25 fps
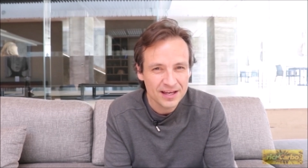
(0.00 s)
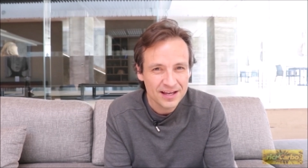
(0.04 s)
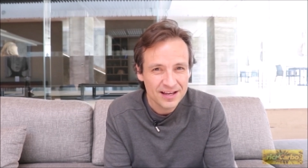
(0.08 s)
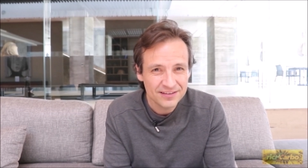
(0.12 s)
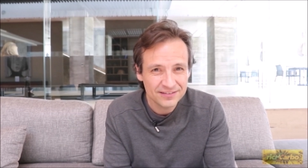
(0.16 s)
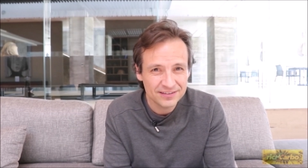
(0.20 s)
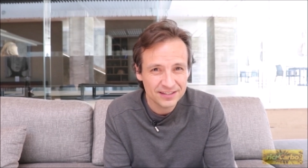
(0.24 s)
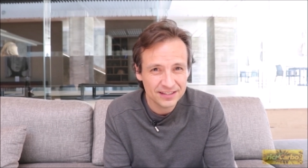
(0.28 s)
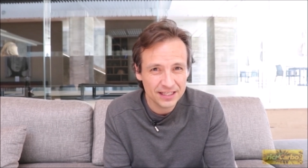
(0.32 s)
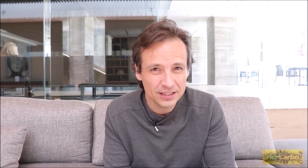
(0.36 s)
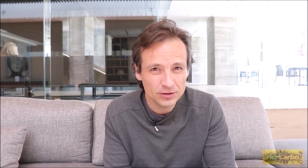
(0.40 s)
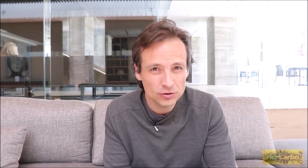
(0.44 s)

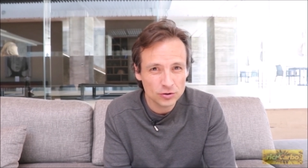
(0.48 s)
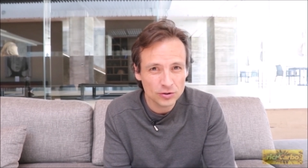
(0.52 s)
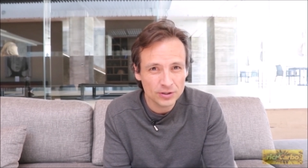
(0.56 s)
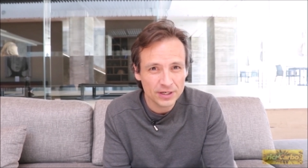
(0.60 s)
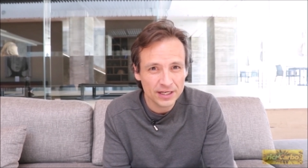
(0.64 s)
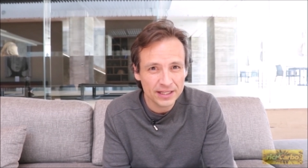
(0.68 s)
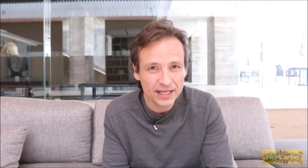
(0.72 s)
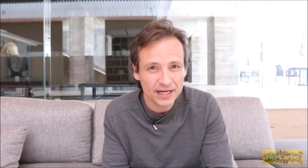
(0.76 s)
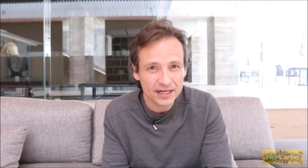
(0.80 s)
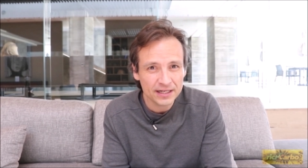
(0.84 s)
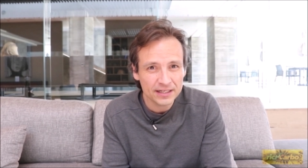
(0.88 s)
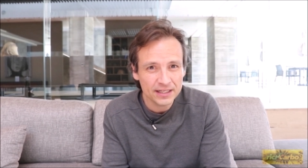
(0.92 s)
se detona
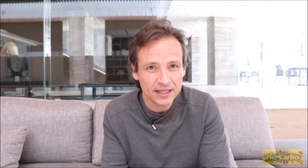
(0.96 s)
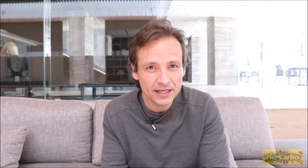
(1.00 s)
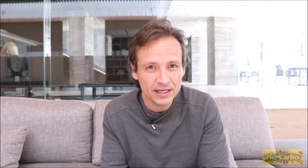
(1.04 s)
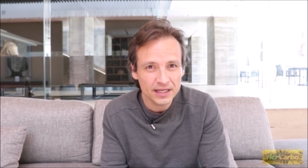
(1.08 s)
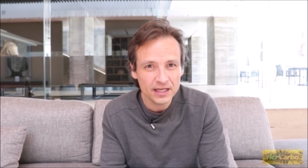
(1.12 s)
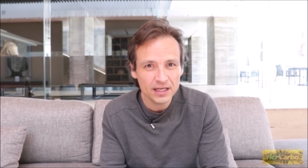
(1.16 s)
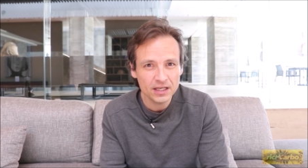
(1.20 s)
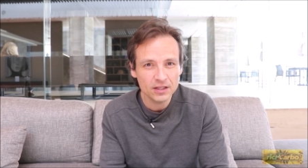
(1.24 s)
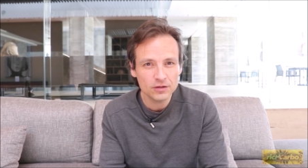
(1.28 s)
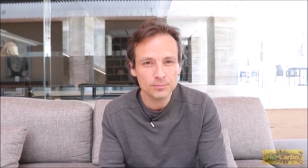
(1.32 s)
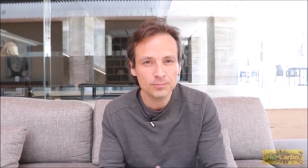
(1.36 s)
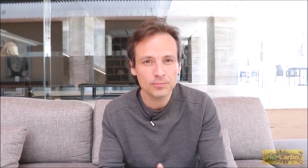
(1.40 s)
el acné
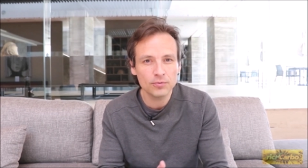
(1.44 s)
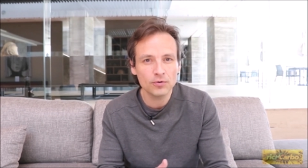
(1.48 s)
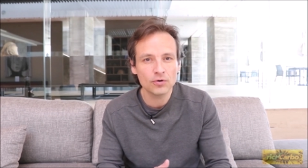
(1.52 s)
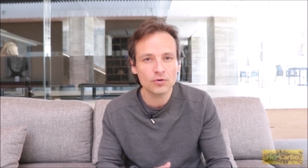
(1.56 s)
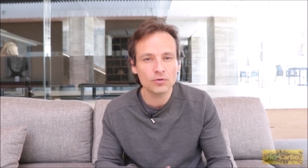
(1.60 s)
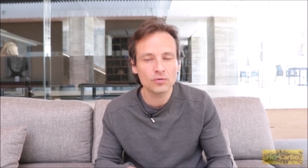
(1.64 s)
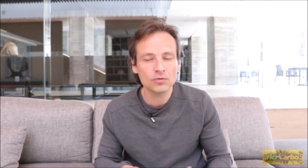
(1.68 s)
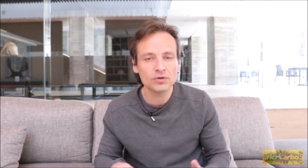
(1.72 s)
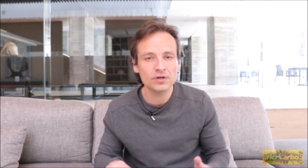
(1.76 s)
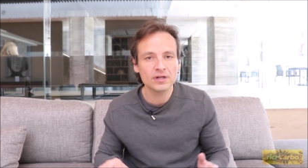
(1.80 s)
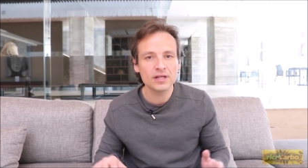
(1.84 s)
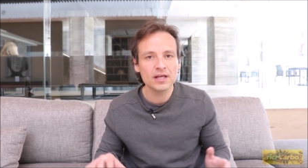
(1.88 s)
es por
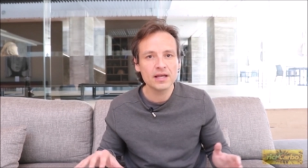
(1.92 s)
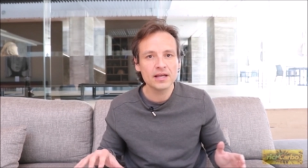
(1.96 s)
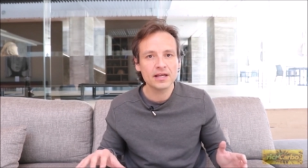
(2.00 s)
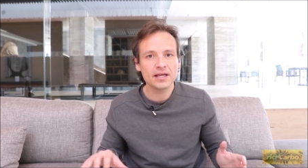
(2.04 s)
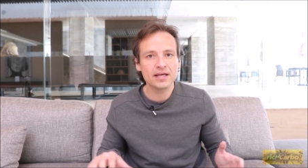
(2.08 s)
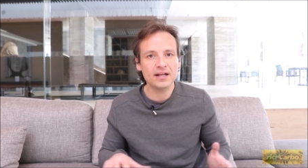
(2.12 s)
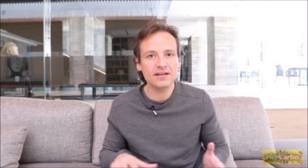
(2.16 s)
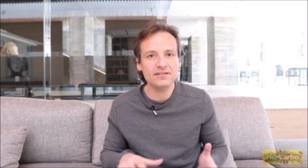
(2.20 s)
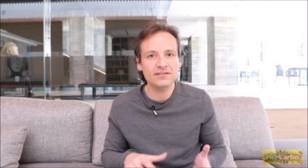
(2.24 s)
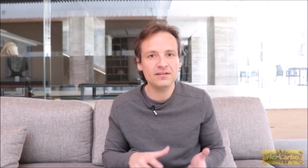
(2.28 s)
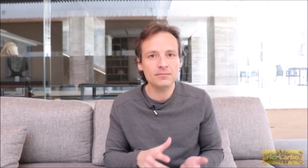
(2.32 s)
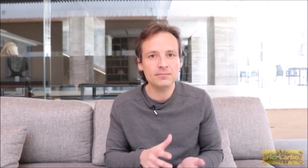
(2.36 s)
un
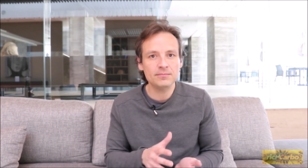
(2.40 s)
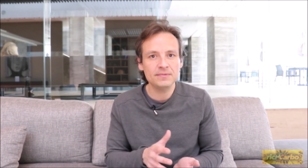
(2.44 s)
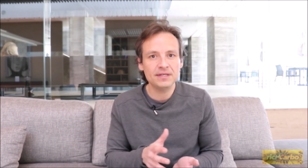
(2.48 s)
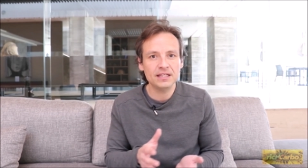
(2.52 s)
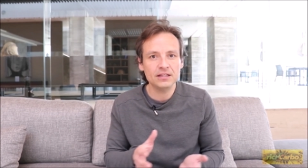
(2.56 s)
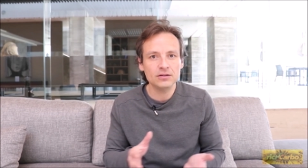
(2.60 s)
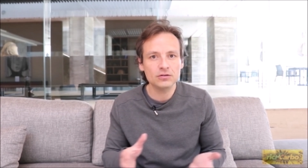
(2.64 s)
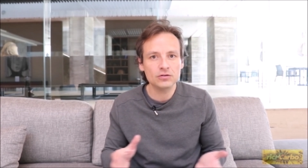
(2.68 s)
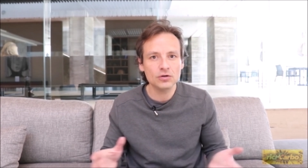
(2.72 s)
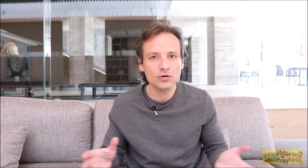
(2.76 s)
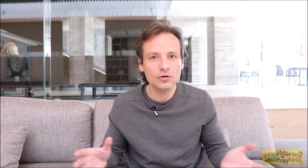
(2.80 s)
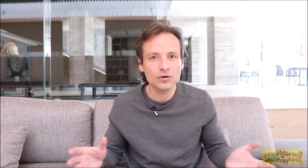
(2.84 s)

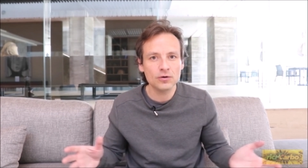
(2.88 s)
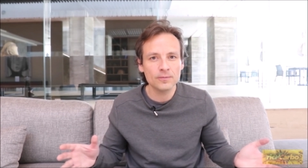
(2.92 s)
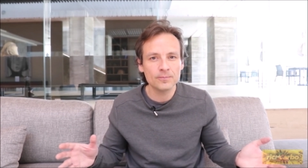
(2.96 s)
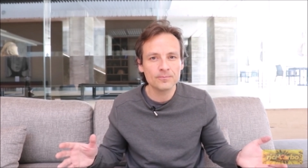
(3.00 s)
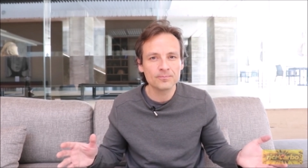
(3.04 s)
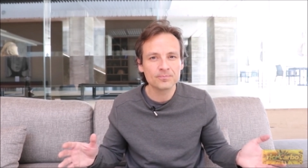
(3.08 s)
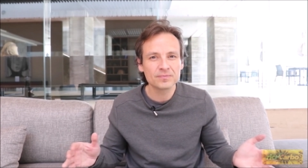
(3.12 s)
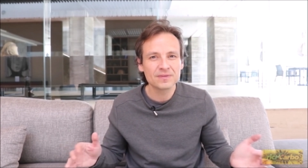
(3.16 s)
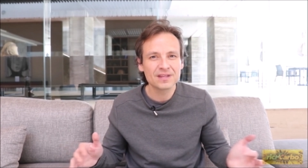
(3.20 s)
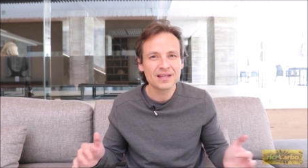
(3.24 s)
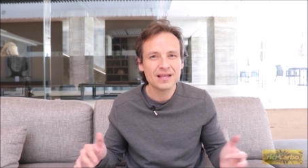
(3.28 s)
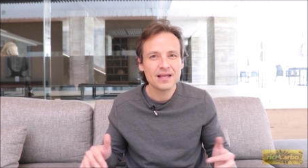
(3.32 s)
crecimiento